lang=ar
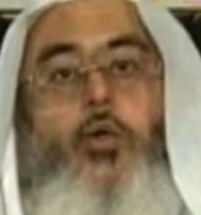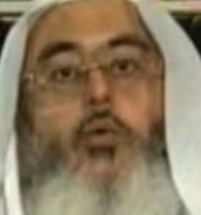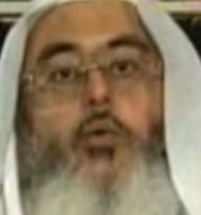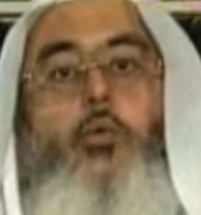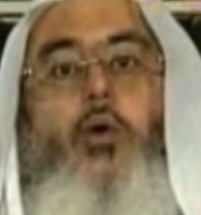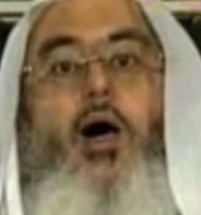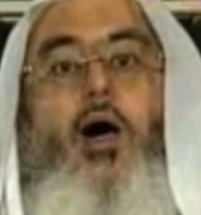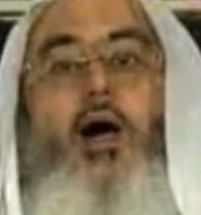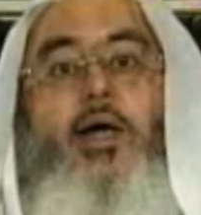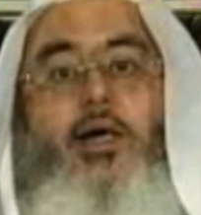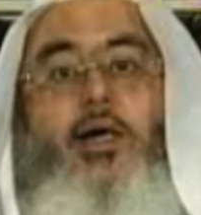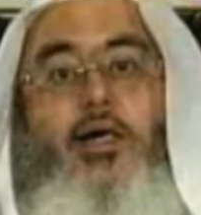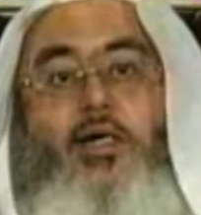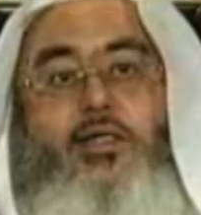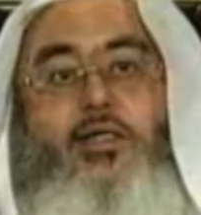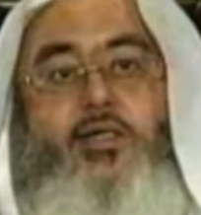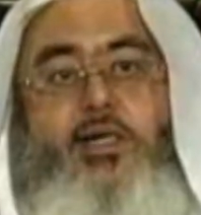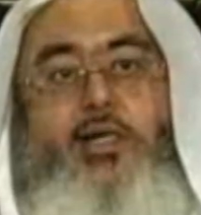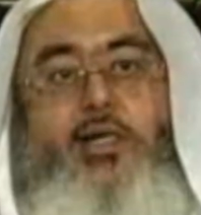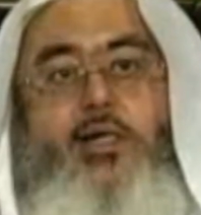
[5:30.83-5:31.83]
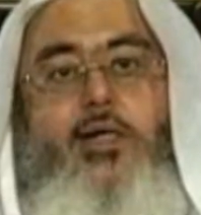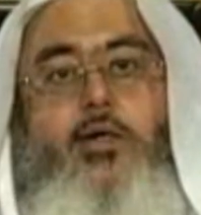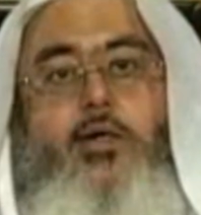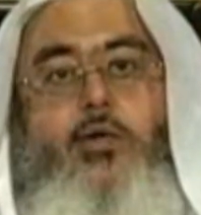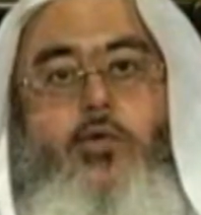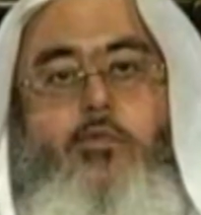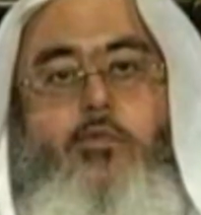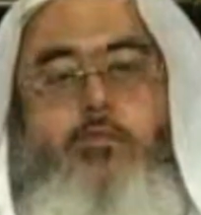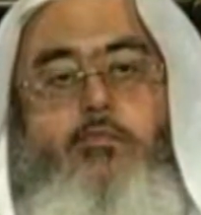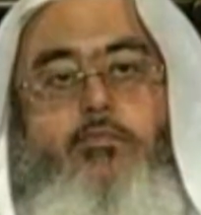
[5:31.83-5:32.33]
وأن
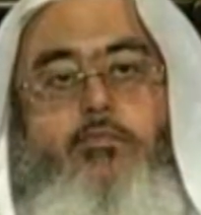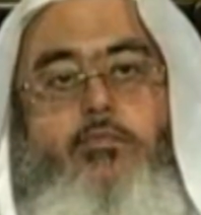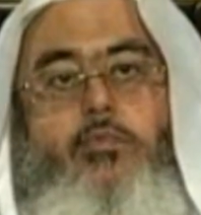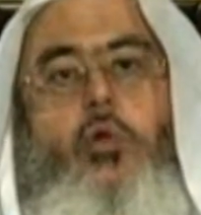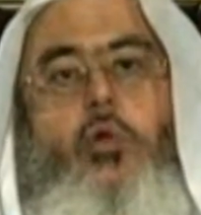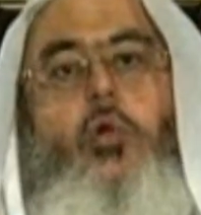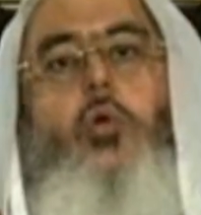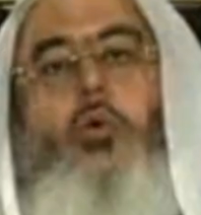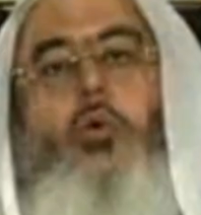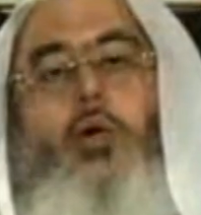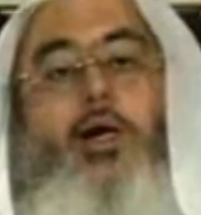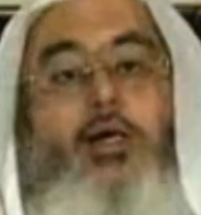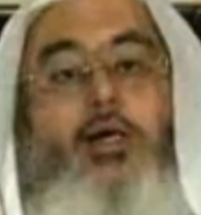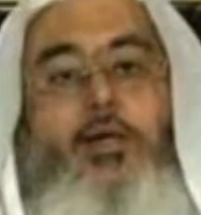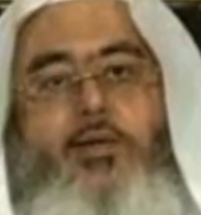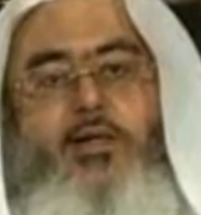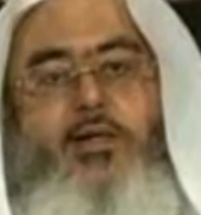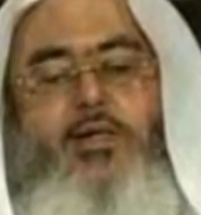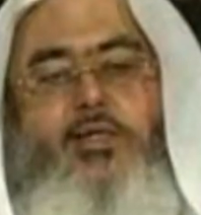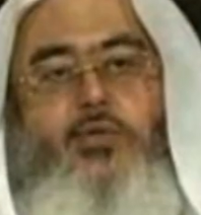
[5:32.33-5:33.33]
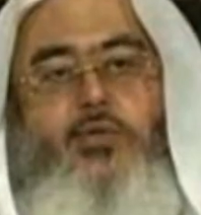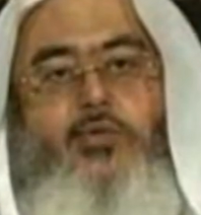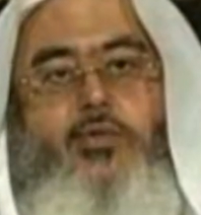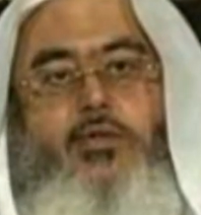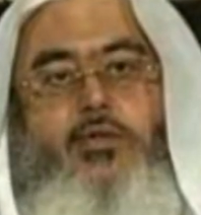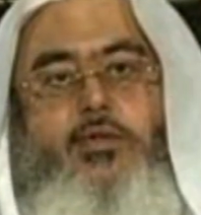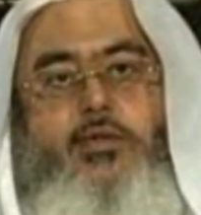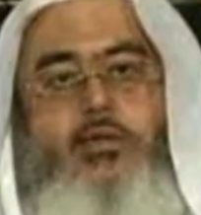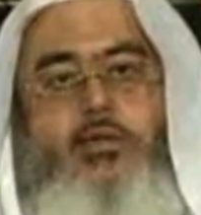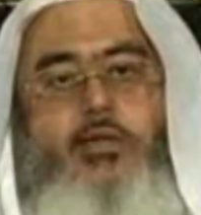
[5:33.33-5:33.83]
دينهم هو الذي يسود
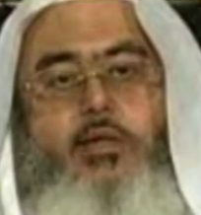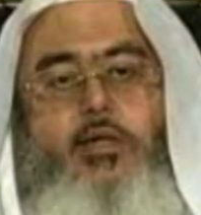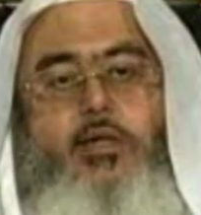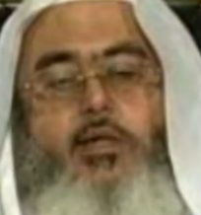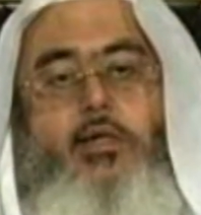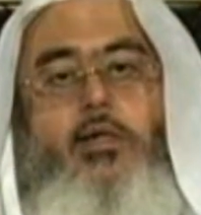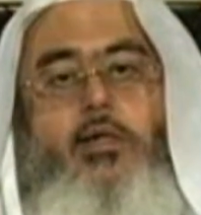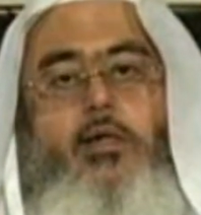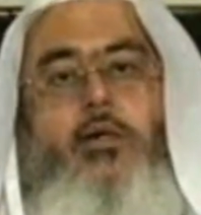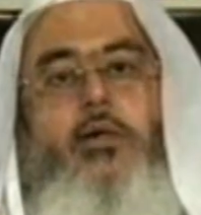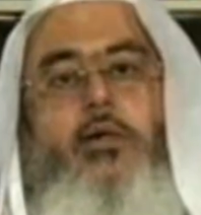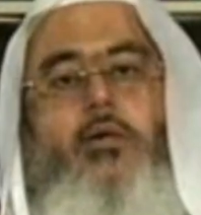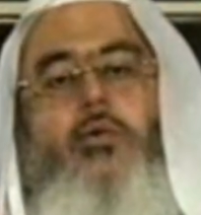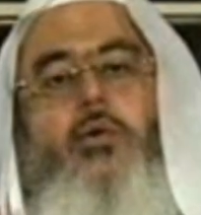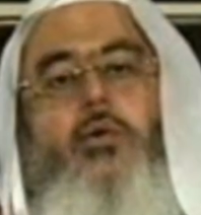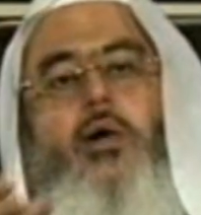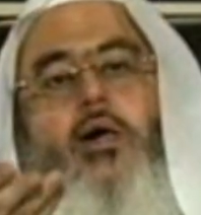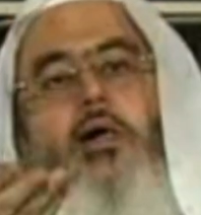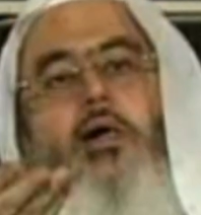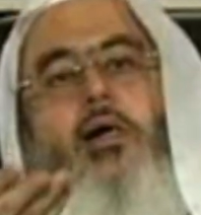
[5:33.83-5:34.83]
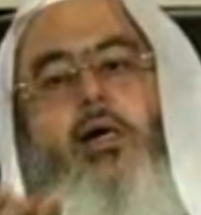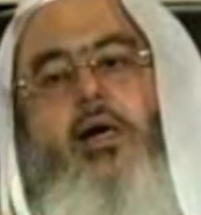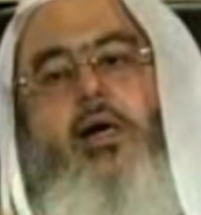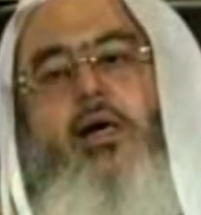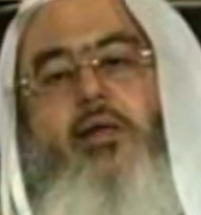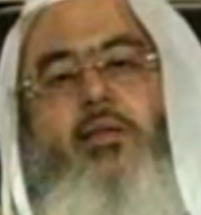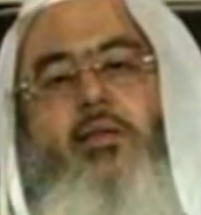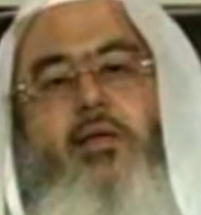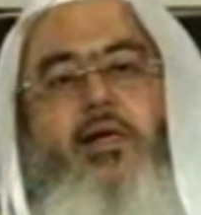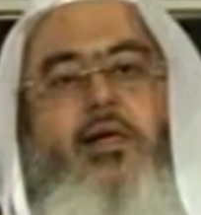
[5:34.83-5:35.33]

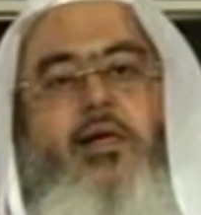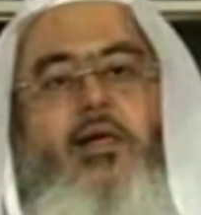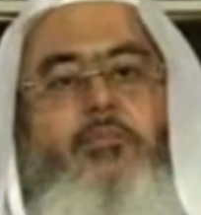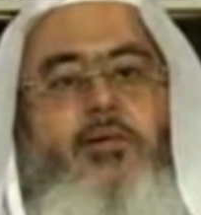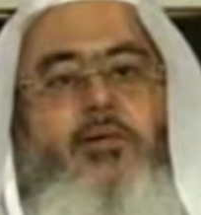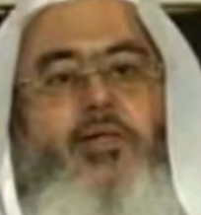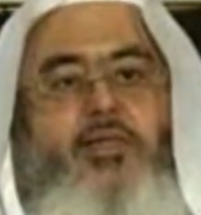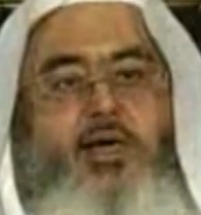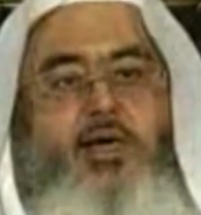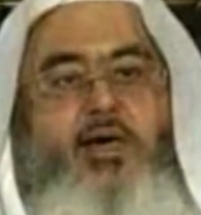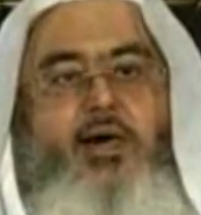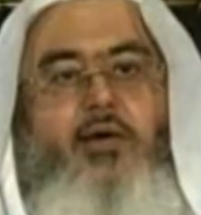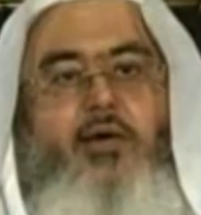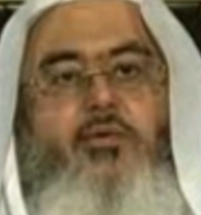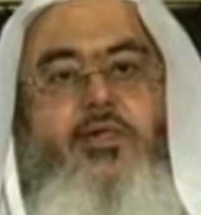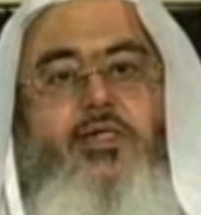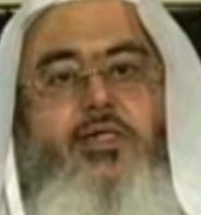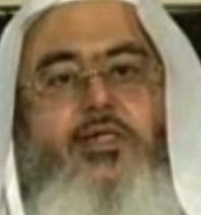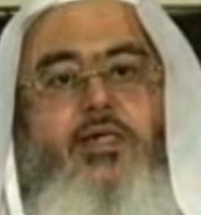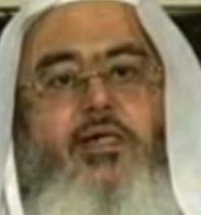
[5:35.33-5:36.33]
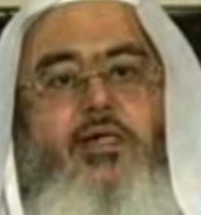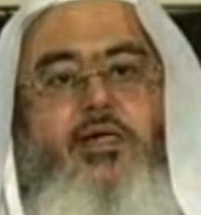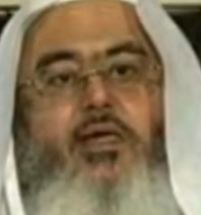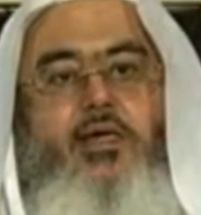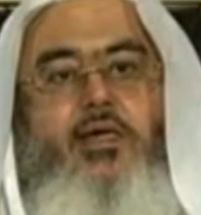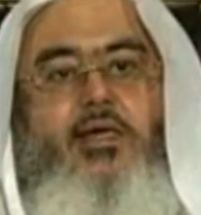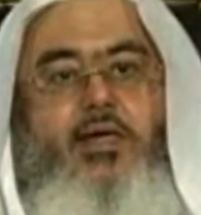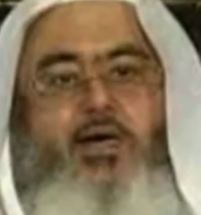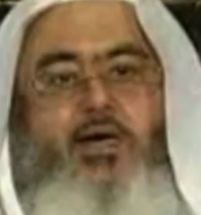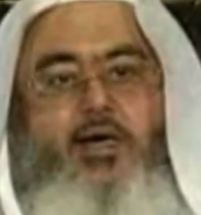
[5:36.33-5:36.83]
وهذه البدع
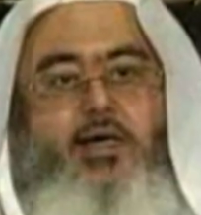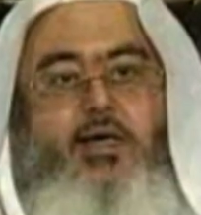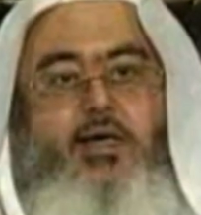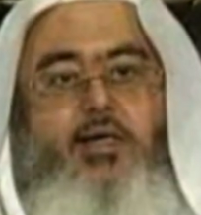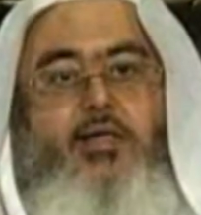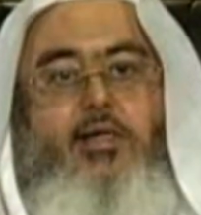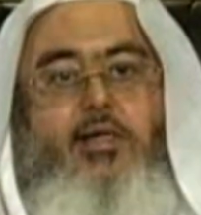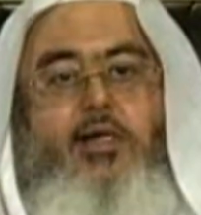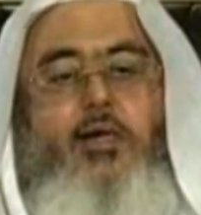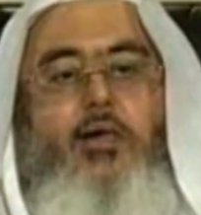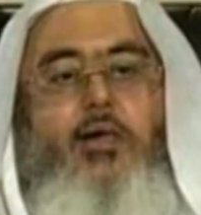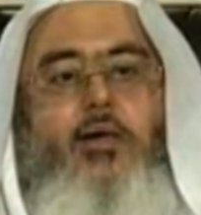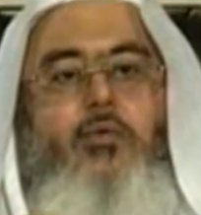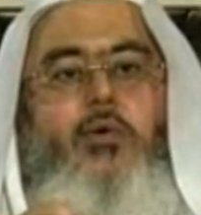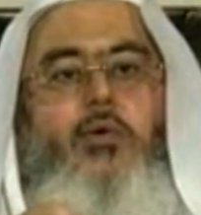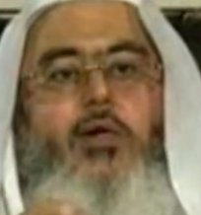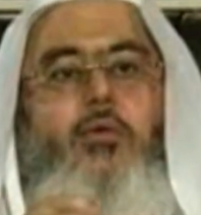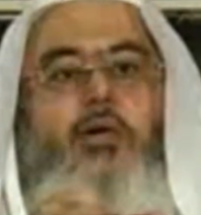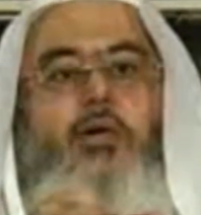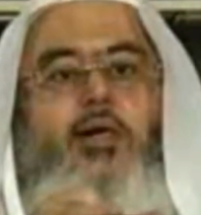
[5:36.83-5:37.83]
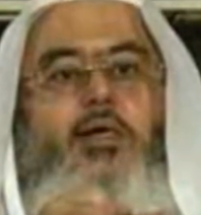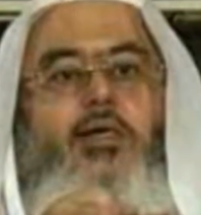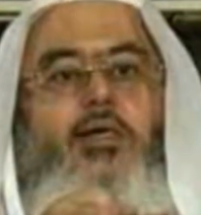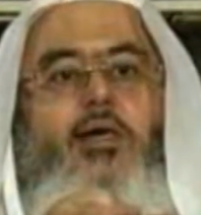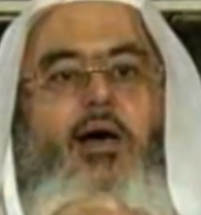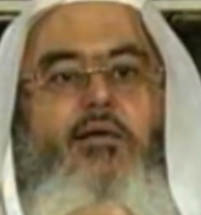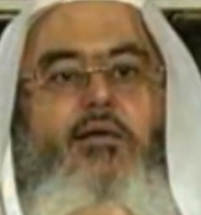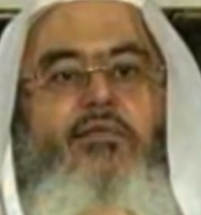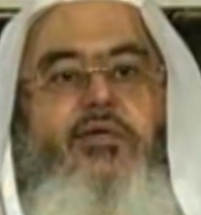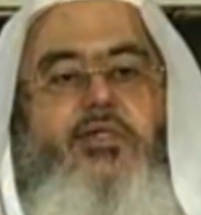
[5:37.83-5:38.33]
والشركيات
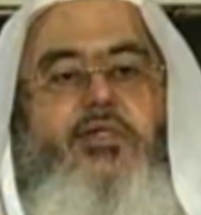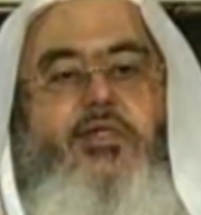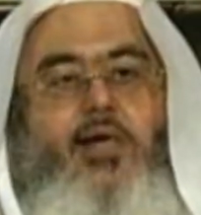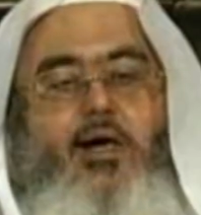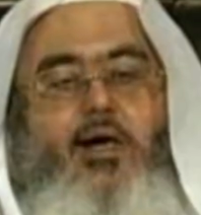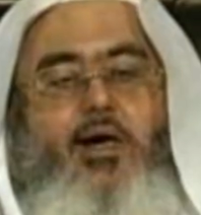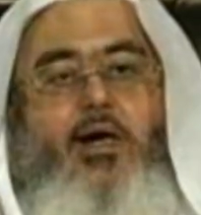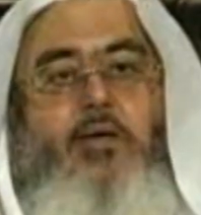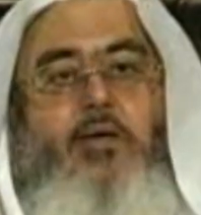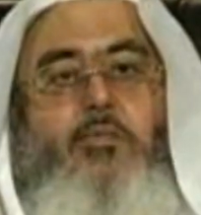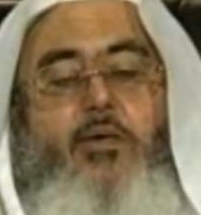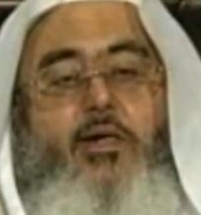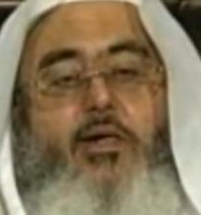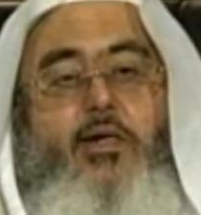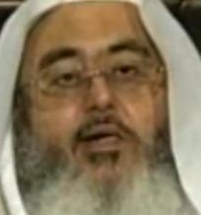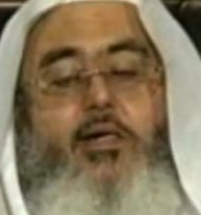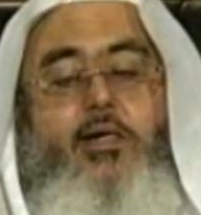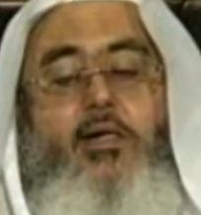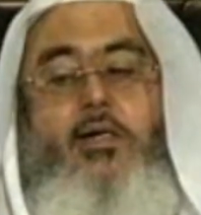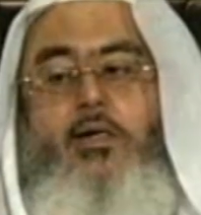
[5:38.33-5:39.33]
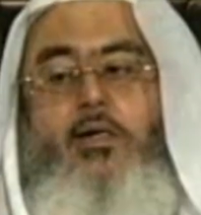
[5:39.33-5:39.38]
والوقيعة في الصحابة